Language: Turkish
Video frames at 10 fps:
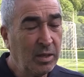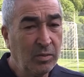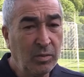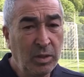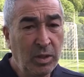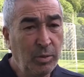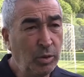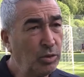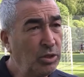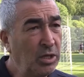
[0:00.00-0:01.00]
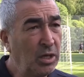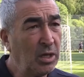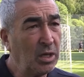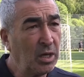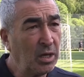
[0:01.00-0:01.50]
Valla biliyorsunuz yeni alınan
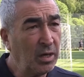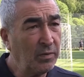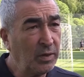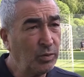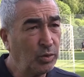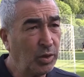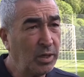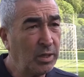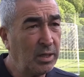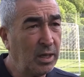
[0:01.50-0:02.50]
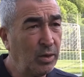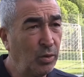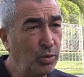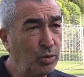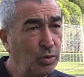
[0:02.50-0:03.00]
kararlar var. Üç tane yerli
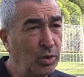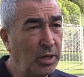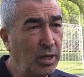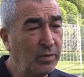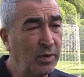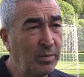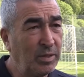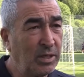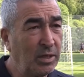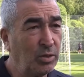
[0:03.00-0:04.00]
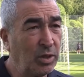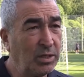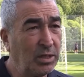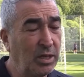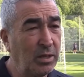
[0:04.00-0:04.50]
oyuncu kararı var. Mesela en çok
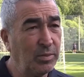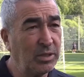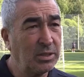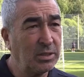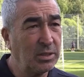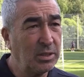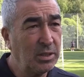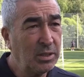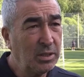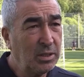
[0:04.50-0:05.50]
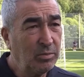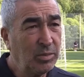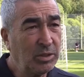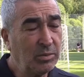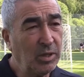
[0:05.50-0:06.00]
etkilenen biziz.
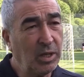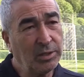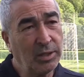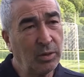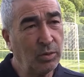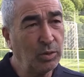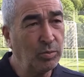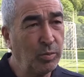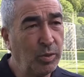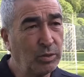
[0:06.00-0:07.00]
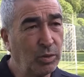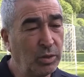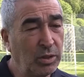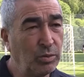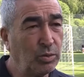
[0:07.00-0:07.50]
Biz şimdi altı tane oyuncu bulmak
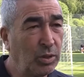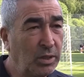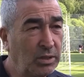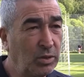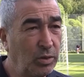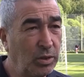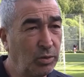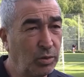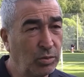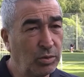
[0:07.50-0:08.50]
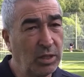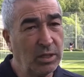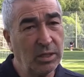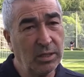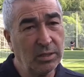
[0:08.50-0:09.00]
zorundayız. Üç tanesini oynatıyoruz.
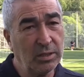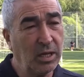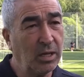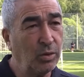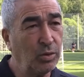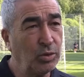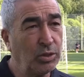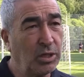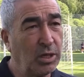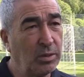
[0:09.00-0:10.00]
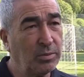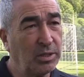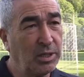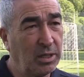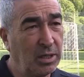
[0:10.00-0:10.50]
Yerine yerli oyuncuyu çıkardığımızda
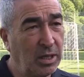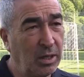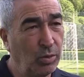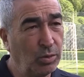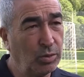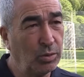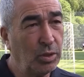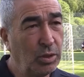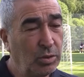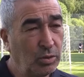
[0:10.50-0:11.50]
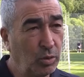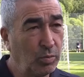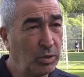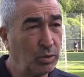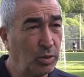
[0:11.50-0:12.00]
tekrar yerli oyuncu
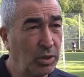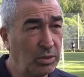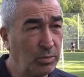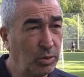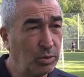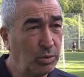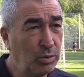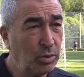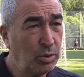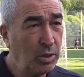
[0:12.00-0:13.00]
sokmak zorundayız biliyorsunuz.